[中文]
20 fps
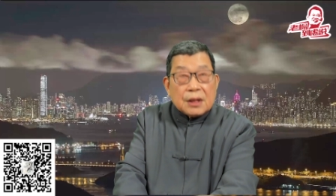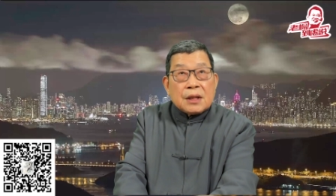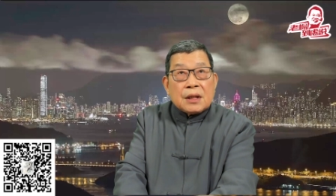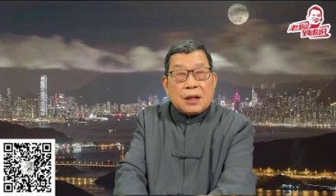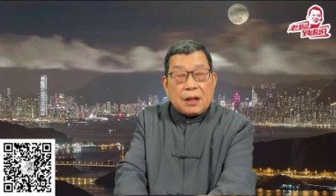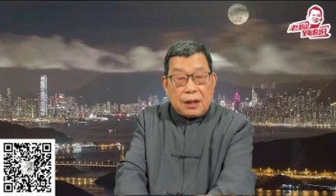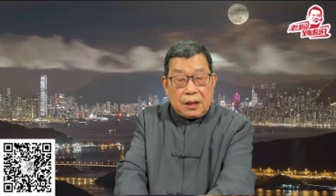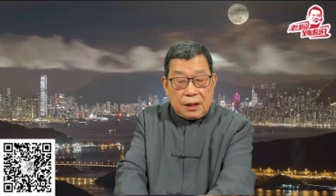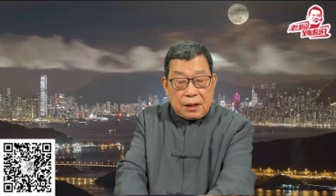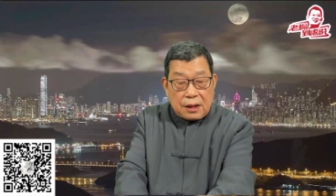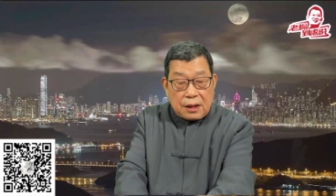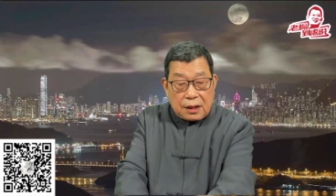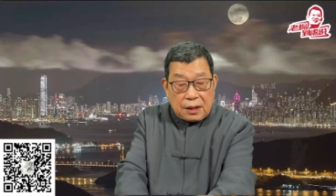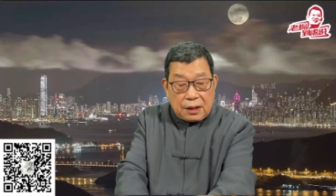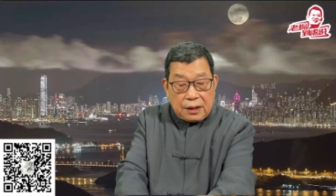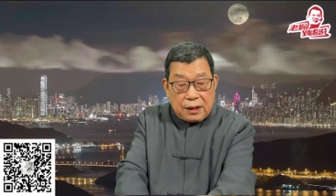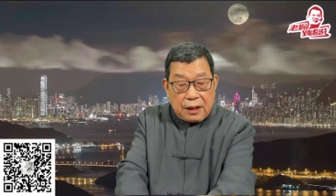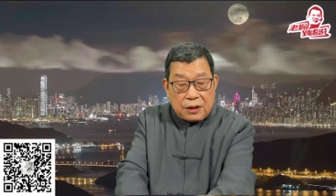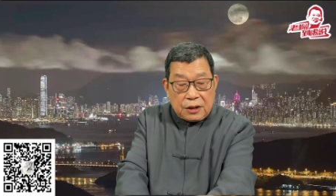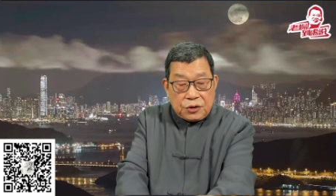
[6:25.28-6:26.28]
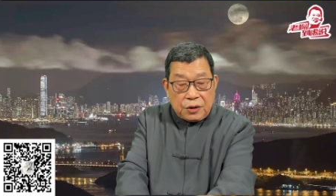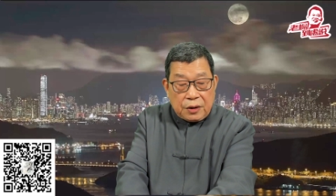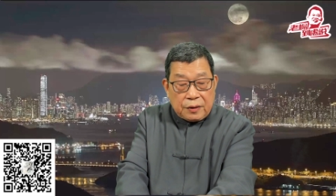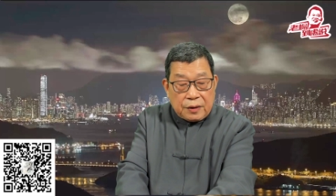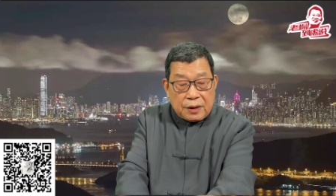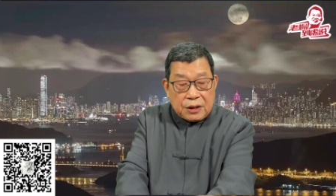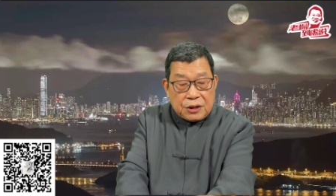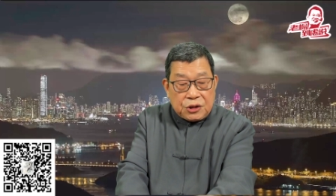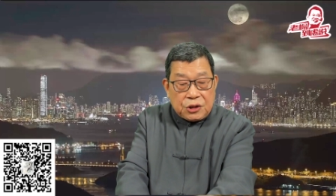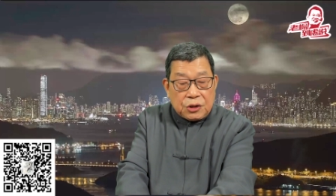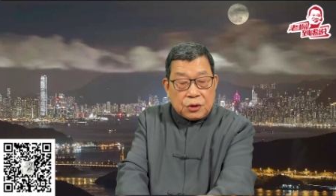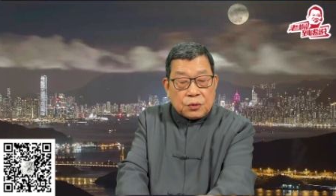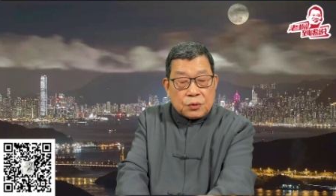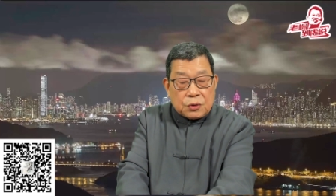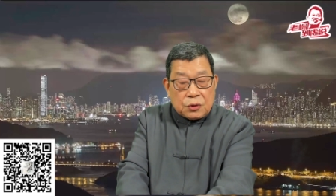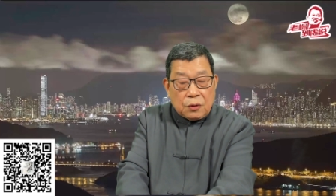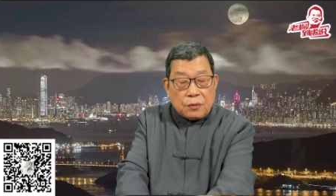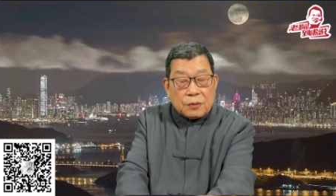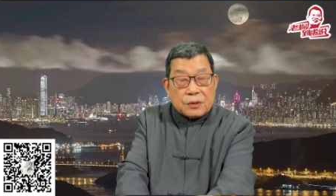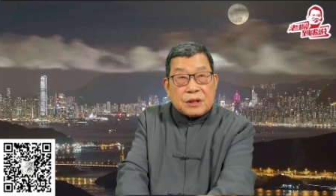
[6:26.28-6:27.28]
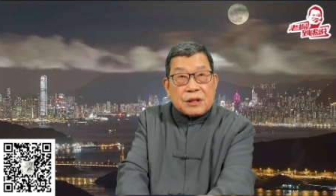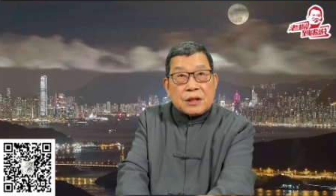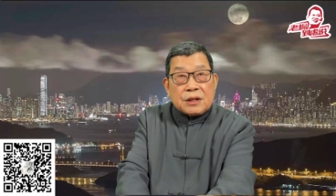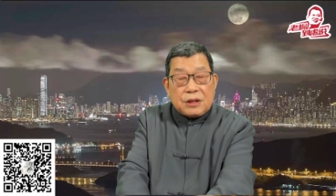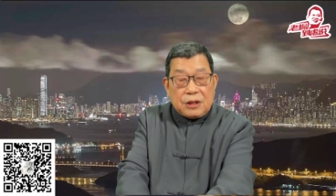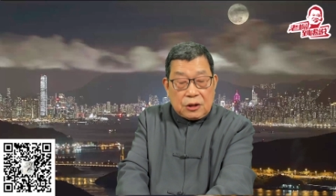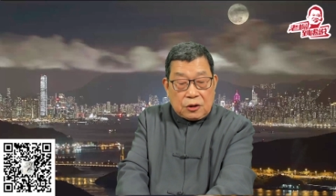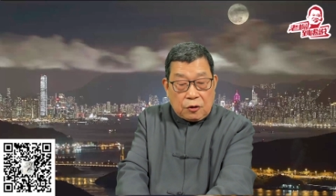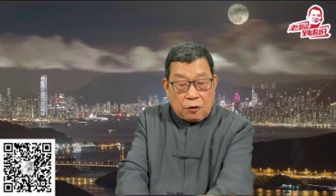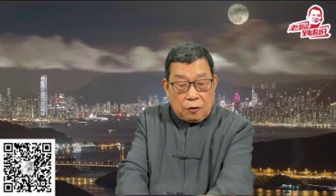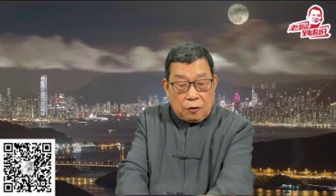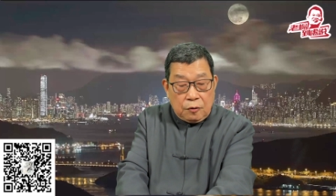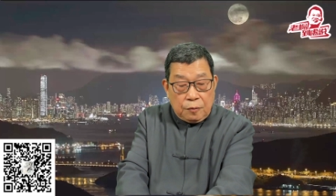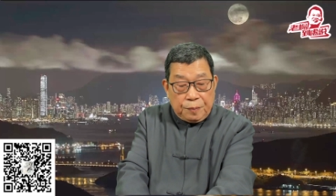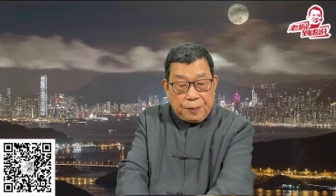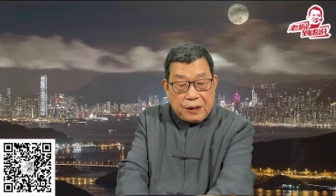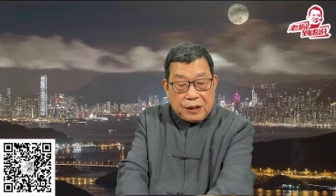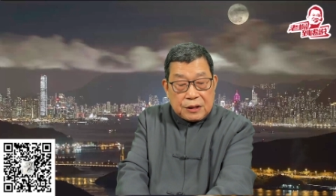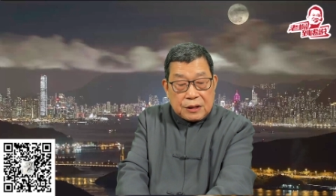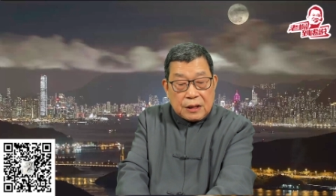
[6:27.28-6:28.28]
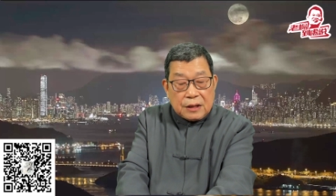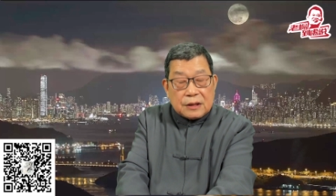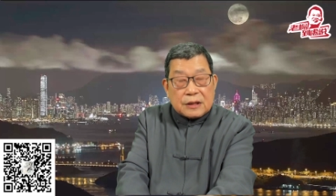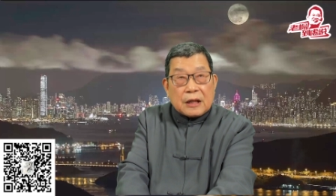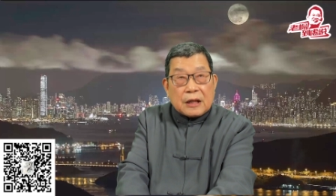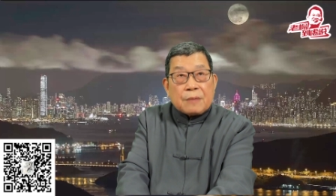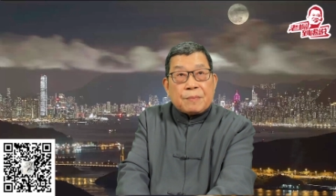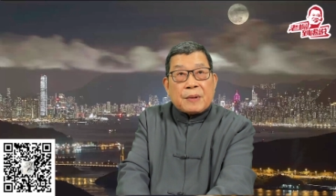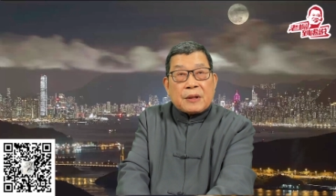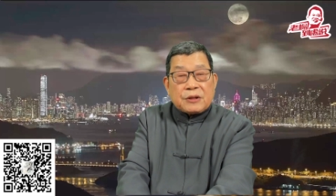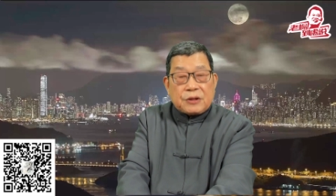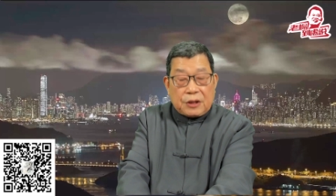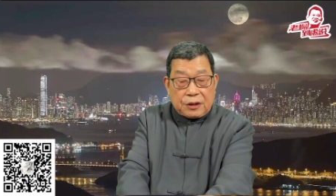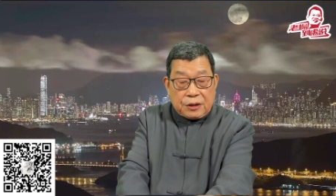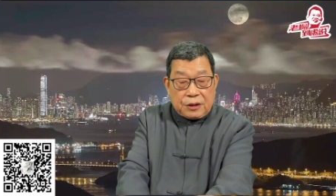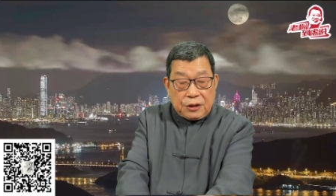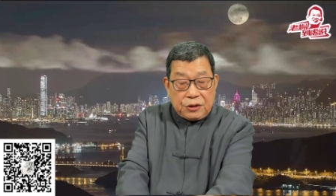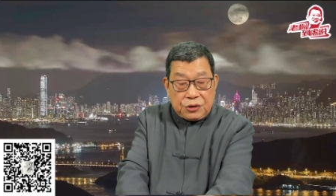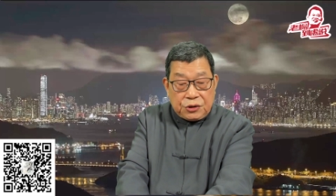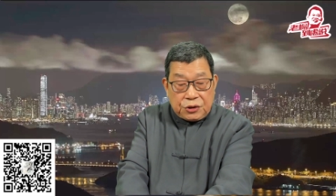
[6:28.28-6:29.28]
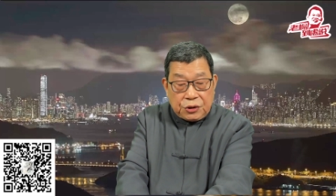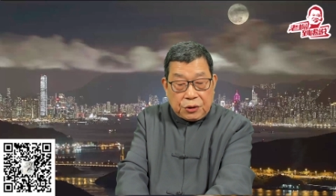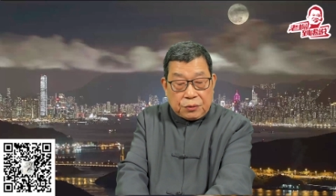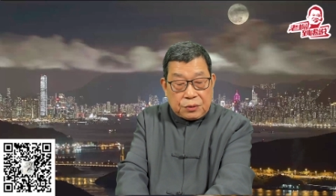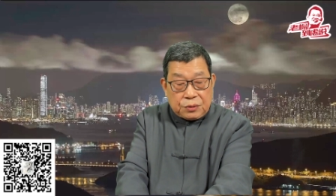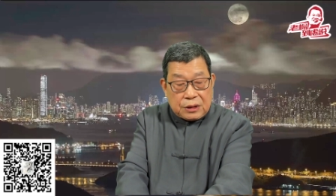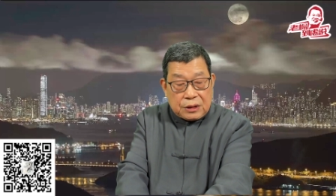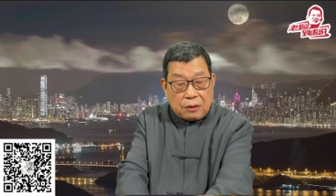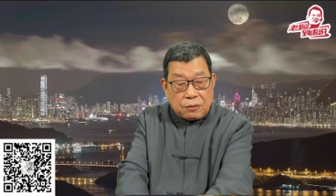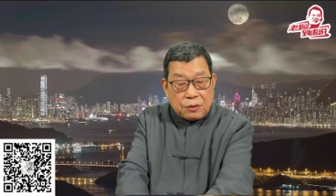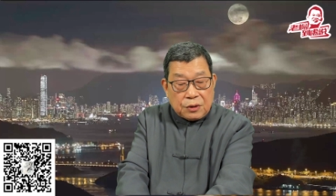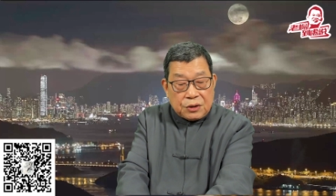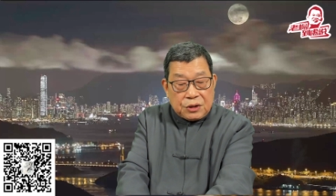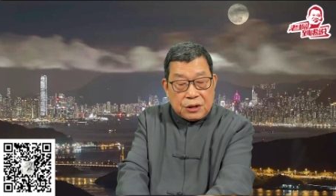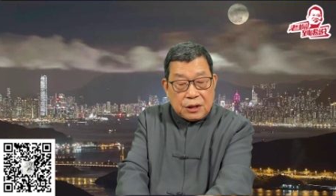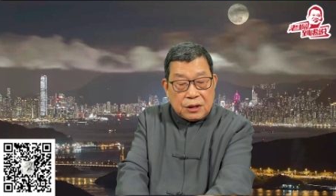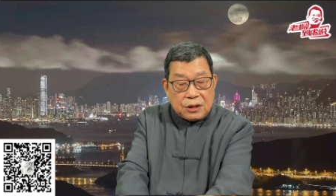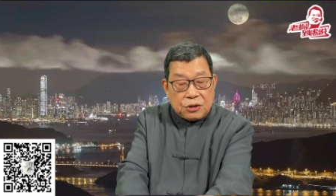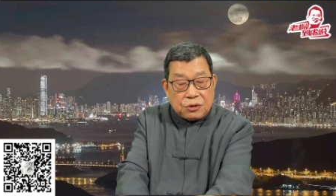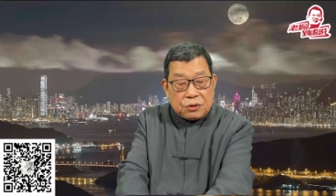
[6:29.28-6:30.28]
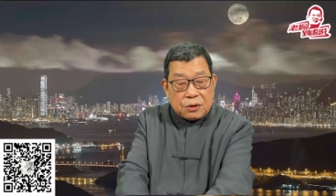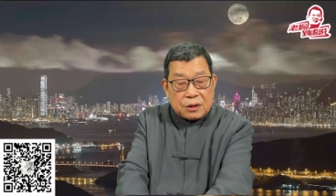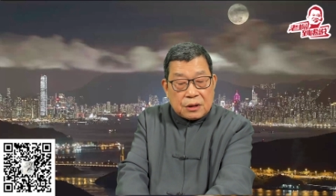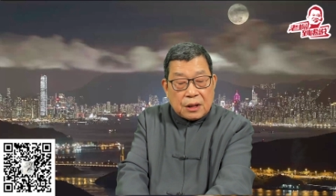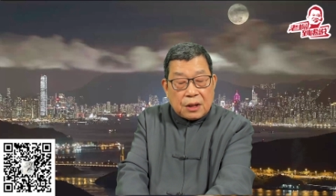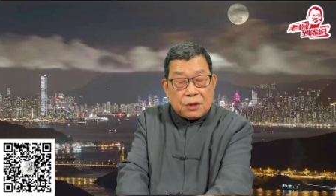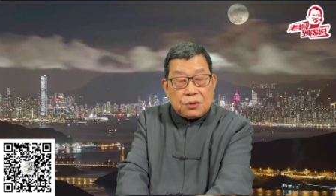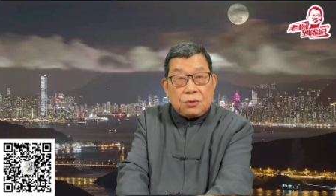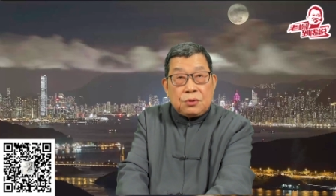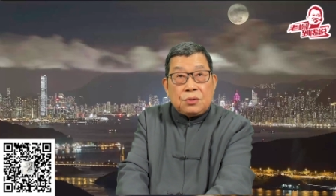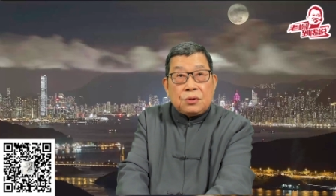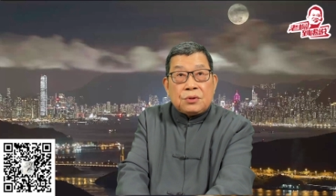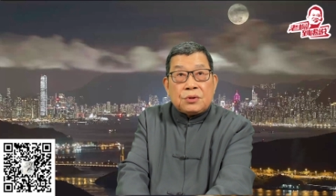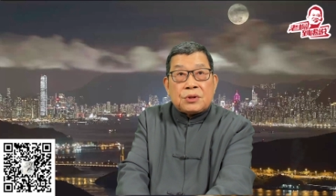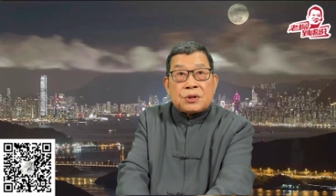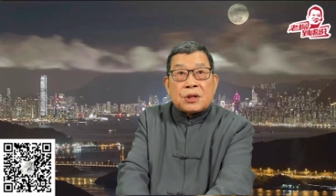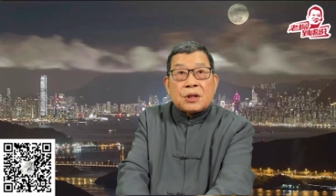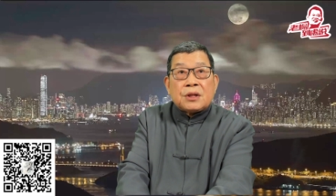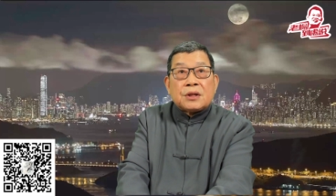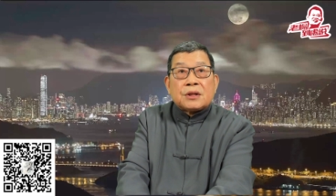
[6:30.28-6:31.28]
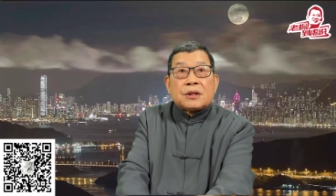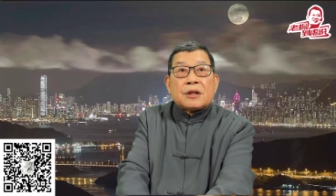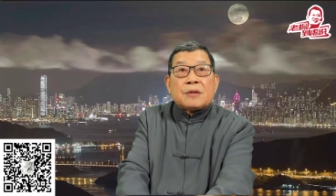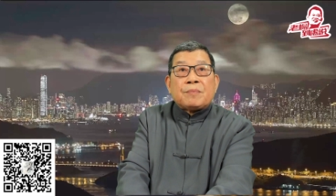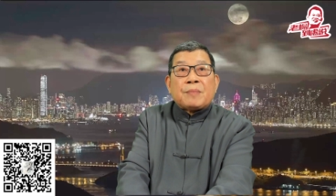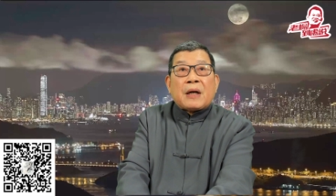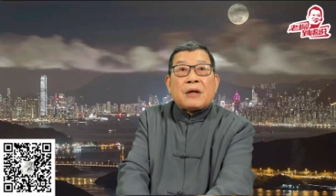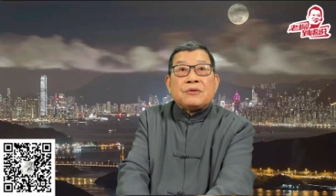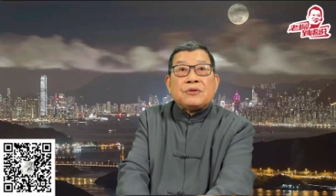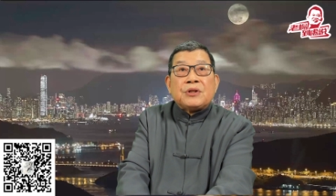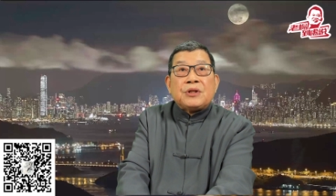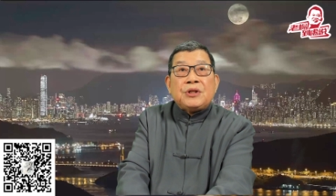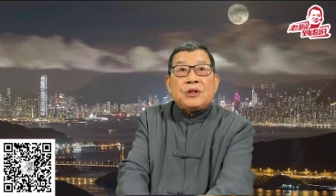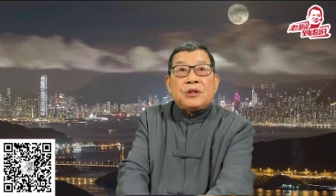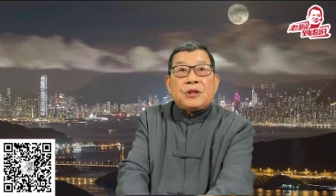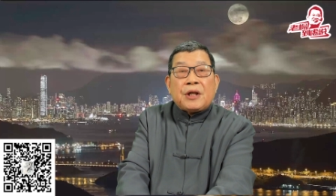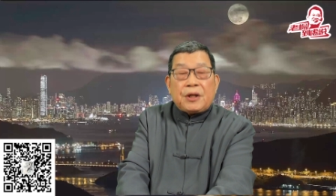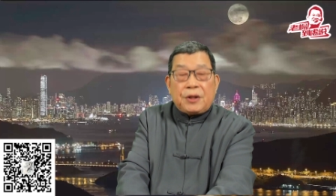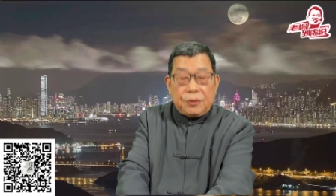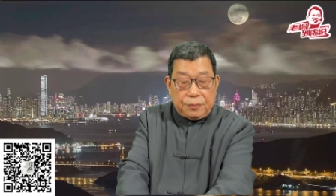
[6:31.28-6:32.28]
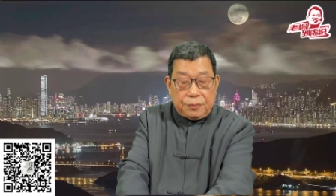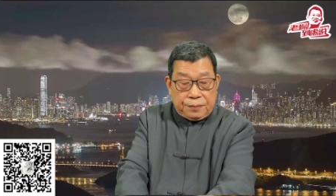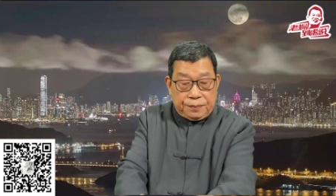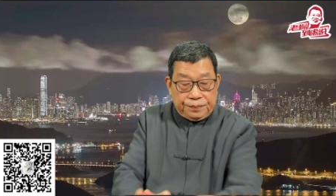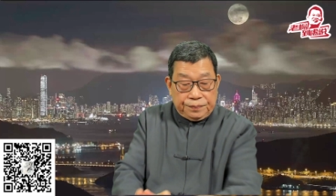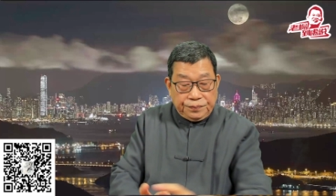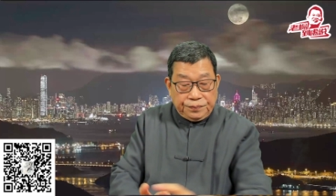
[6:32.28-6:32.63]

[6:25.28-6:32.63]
二零二二年的最后一季度，中国经济同比增长百分之二点九，超过经济学家预测的百分之一点六。